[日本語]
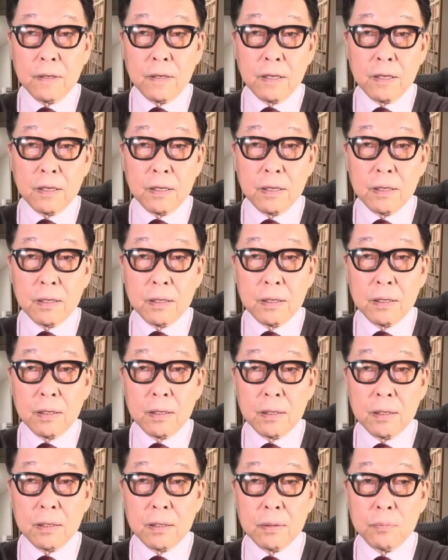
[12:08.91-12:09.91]

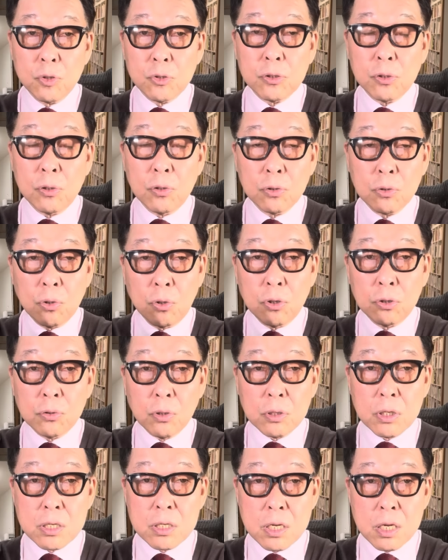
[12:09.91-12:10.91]
えー、もちろんこういう
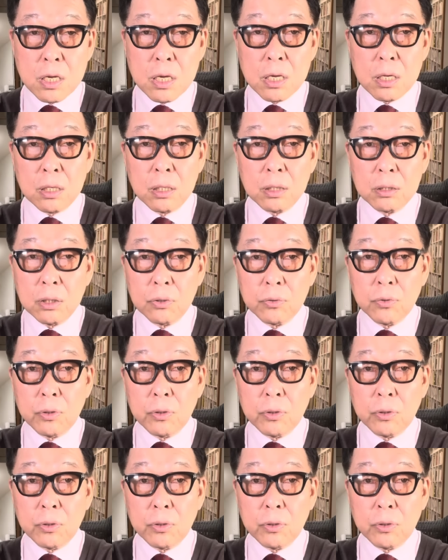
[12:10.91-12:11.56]
時に、